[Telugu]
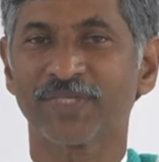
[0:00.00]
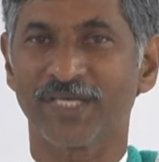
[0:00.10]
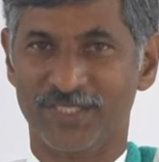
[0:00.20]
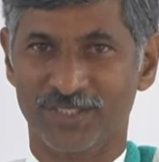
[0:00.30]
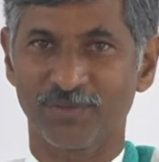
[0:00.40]

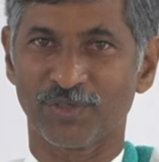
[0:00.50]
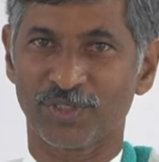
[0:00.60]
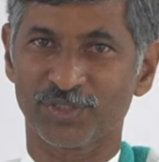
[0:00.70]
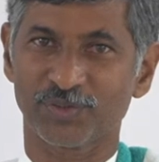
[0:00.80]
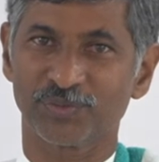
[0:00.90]
గ్యాస్ ట్రబుల్
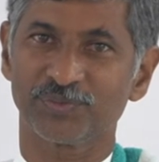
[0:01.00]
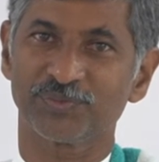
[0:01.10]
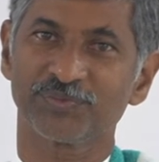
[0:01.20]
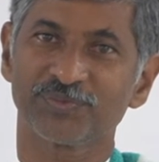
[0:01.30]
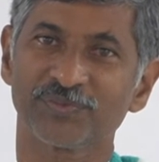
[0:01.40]
ఉండొచ్చు
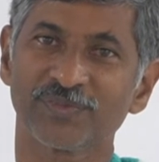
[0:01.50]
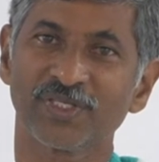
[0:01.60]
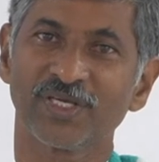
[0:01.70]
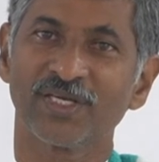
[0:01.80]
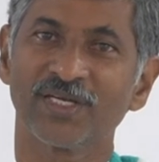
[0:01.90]

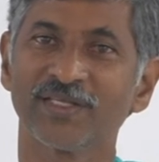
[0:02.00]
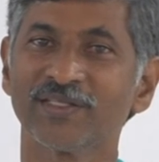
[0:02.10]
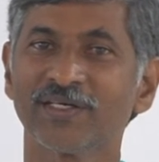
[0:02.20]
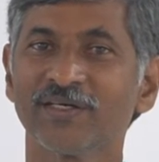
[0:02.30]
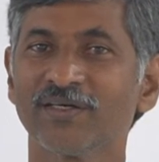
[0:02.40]

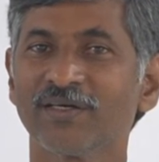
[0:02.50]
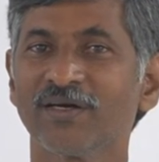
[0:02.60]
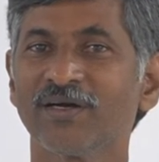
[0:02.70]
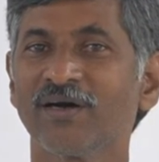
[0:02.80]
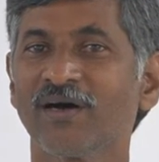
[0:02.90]
లేదా
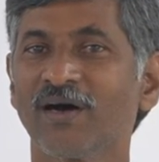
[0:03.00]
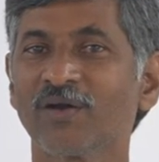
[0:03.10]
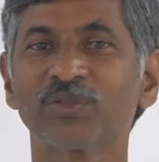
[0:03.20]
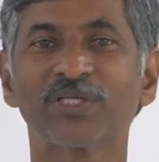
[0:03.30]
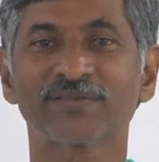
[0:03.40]

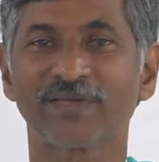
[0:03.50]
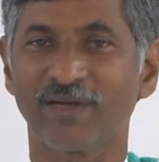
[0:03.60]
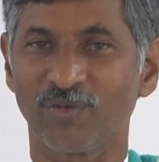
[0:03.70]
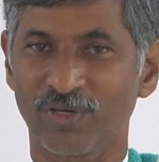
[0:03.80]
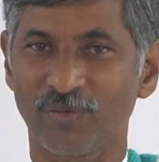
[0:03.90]
అరుగుదల
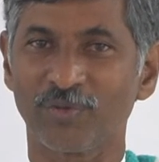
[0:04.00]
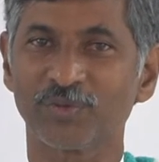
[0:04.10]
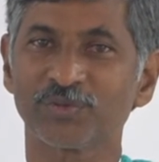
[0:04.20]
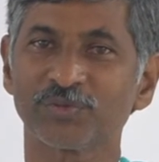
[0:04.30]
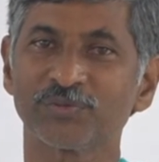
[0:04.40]
సరిగా
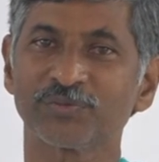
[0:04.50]
ఉండకపోవచ్చు